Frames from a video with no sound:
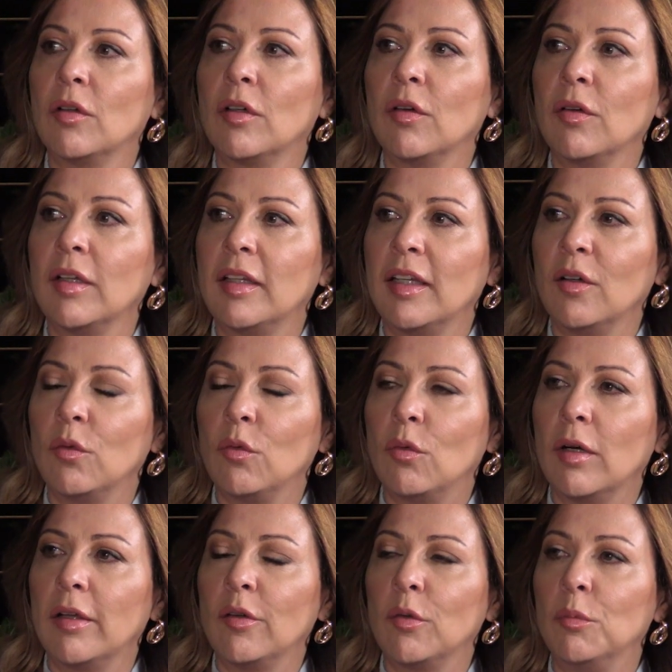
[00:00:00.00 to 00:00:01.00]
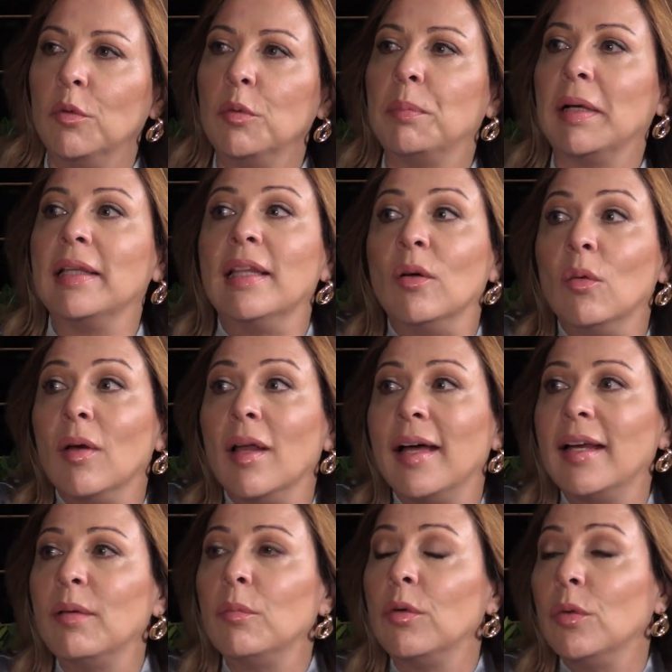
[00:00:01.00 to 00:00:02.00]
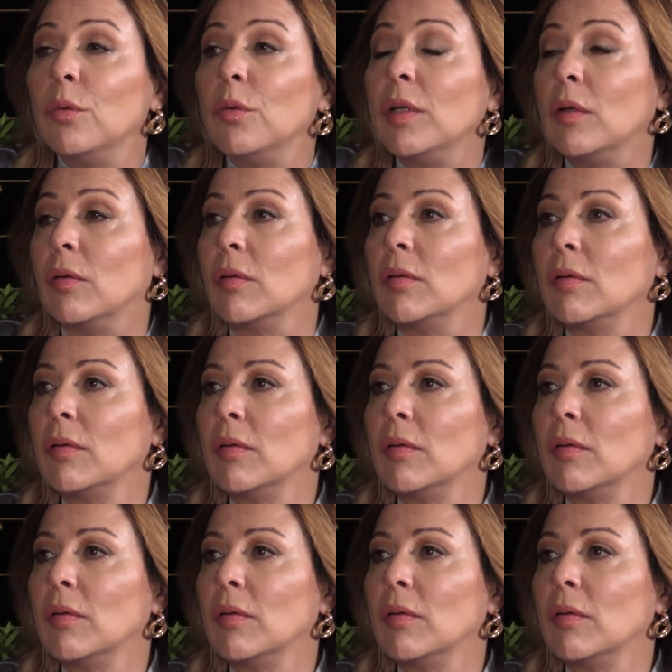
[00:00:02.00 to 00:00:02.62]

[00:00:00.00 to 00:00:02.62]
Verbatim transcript: Yo creo que tienes un cuadro muy particular y muy único.